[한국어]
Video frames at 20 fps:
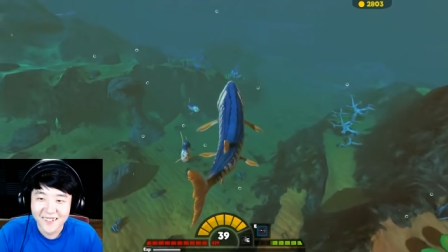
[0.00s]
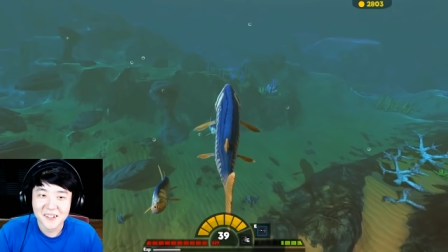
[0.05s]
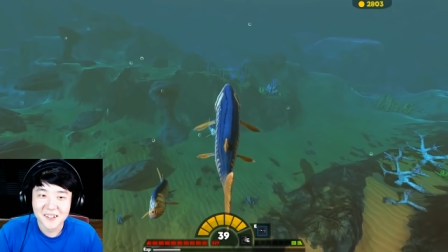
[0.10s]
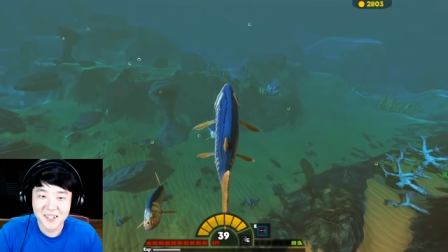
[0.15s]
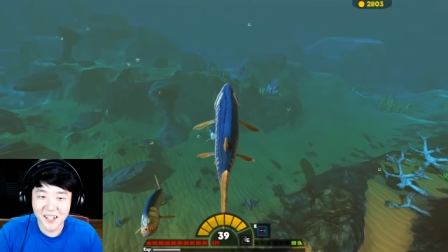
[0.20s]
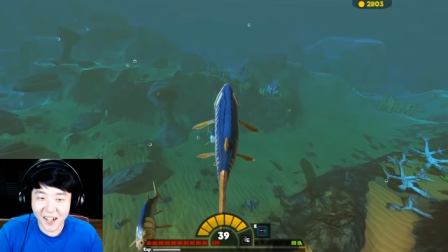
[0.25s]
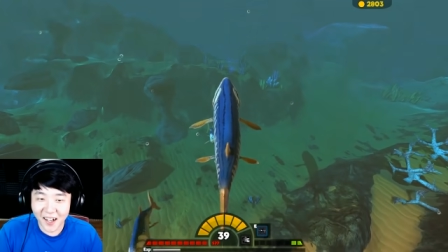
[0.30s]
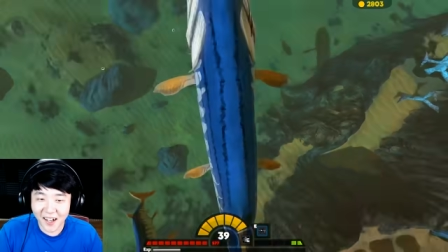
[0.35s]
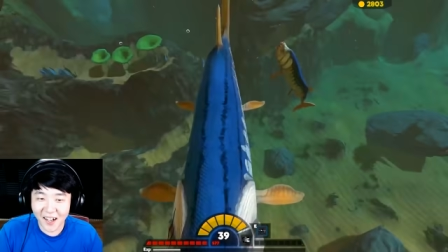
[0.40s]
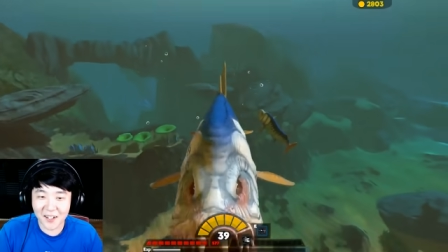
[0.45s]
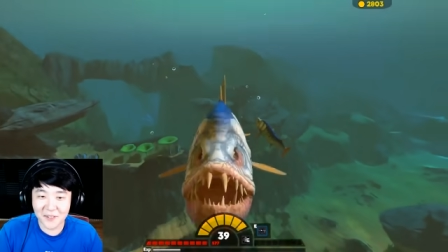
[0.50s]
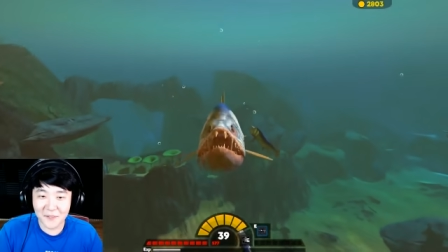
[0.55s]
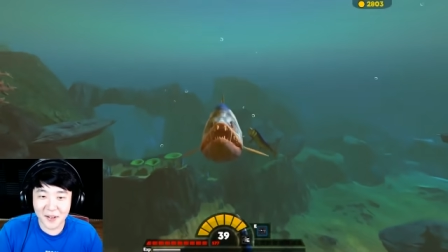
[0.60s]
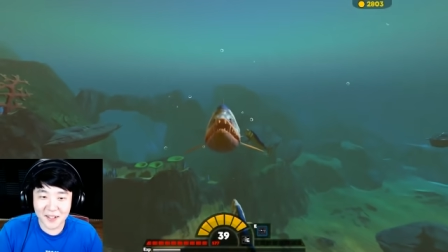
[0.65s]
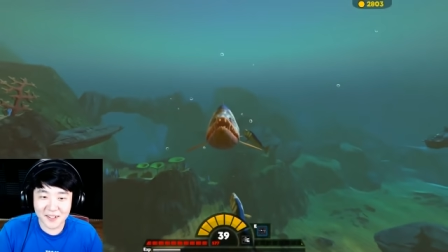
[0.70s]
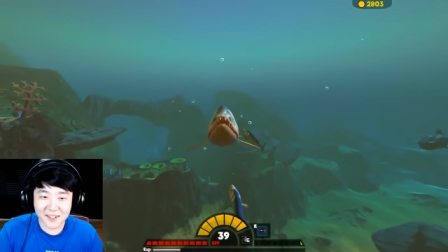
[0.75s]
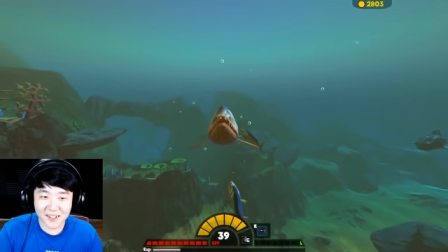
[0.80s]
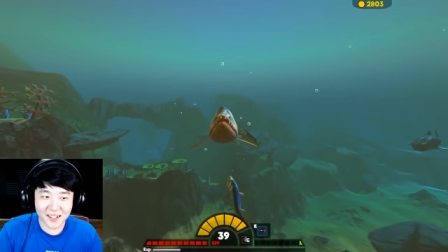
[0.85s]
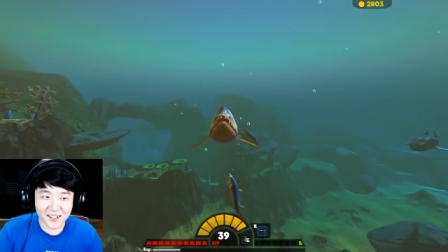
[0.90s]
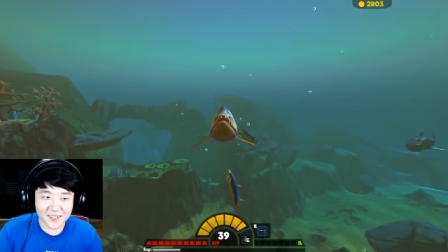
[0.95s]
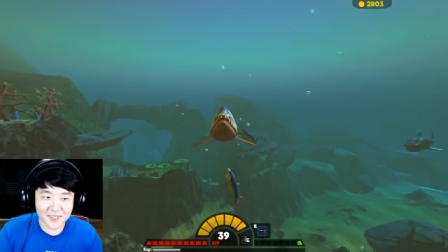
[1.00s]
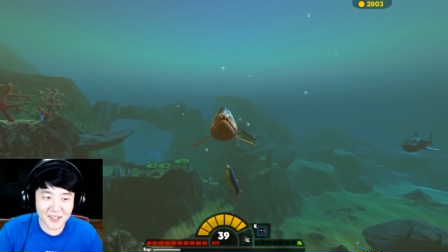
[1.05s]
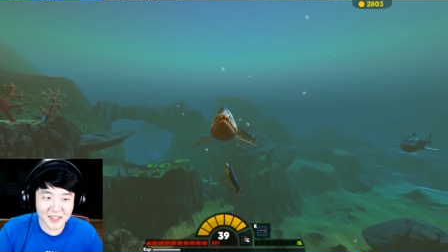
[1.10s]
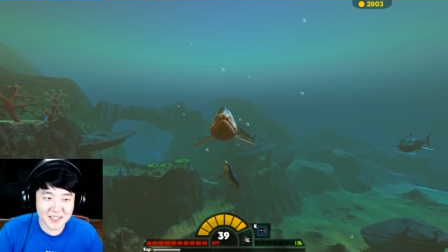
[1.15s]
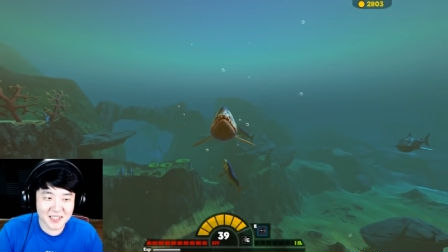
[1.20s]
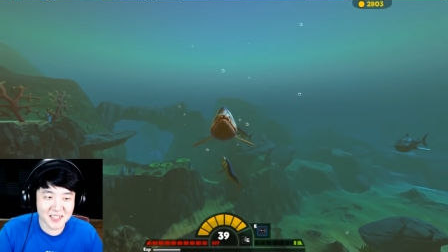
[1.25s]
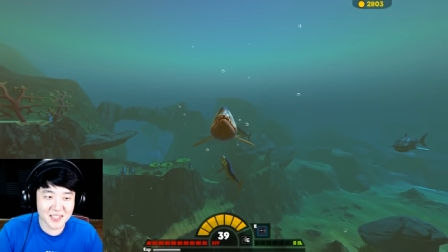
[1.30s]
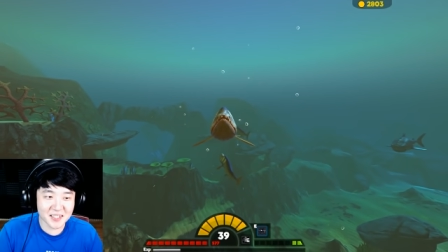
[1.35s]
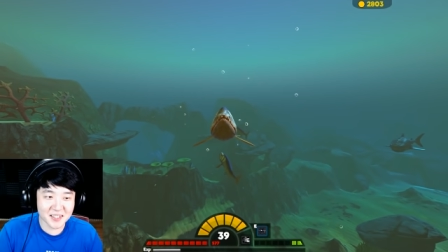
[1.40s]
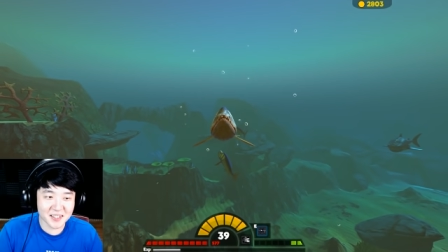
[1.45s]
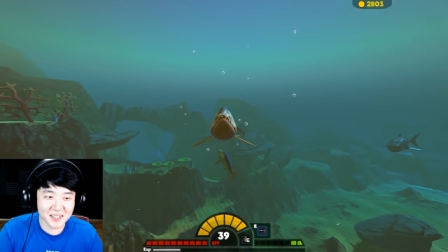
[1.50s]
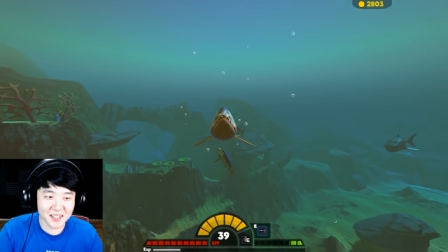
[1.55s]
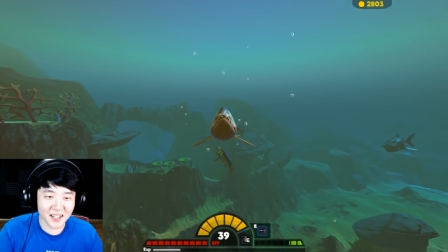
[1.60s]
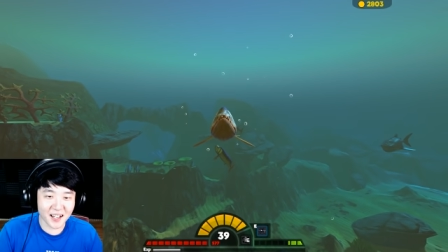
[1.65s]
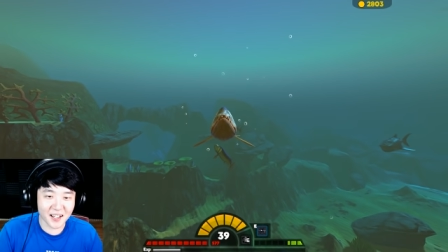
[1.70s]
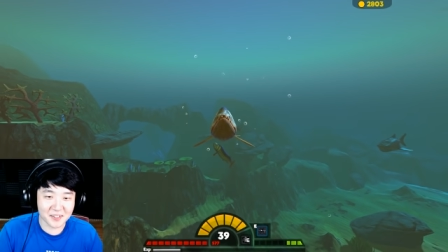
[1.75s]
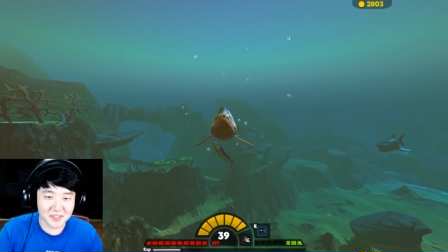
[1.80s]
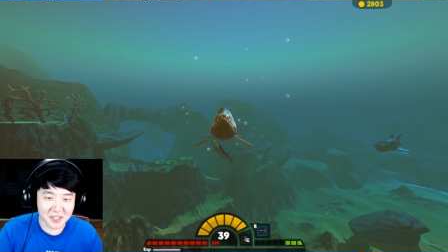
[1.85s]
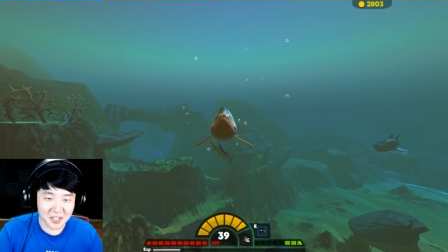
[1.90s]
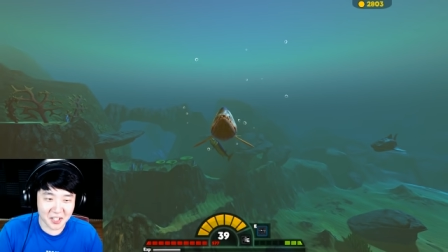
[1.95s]
튀어 이만들아
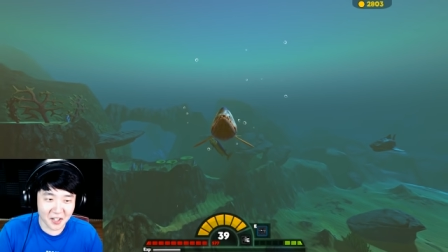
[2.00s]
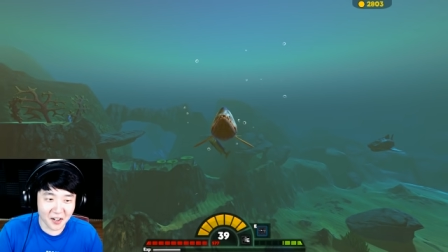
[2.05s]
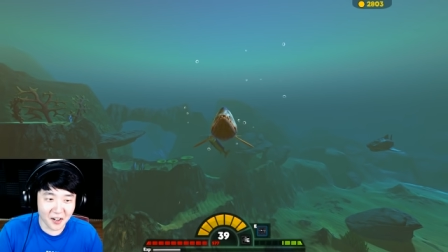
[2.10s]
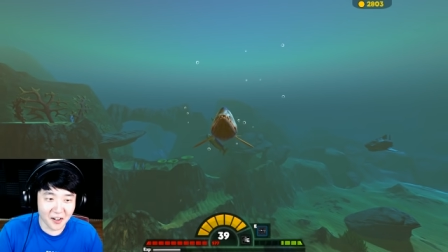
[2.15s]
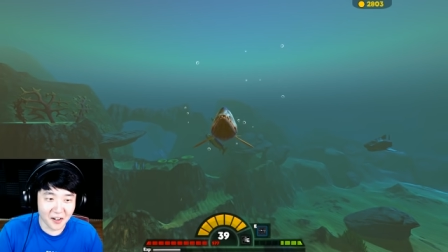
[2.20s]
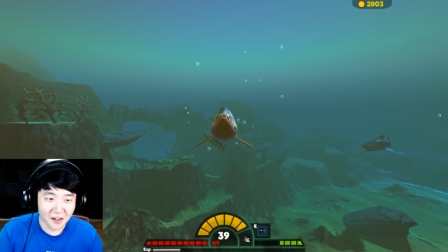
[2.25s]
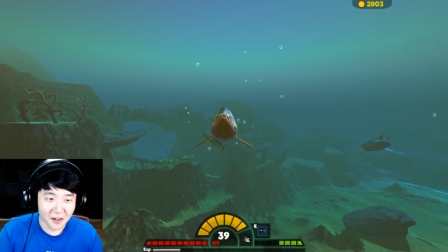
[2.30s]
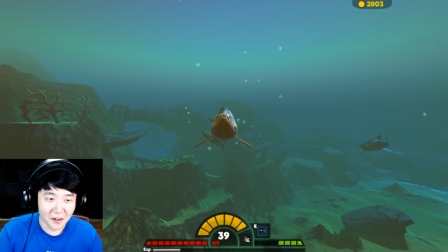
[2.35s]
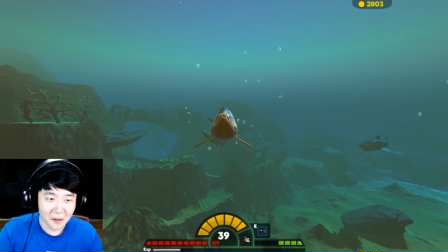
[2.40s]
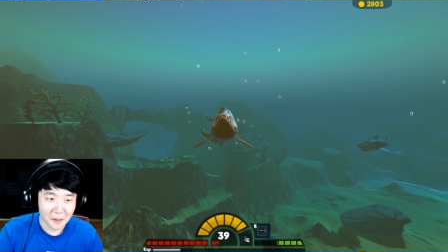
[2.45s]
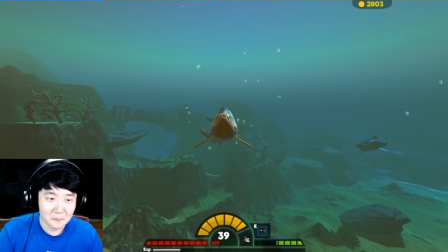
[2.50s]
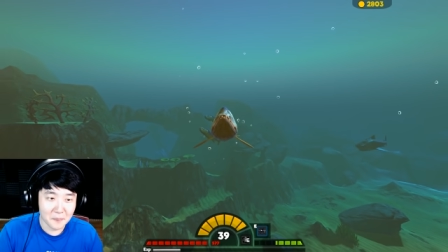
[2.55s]
이만들아 튀어!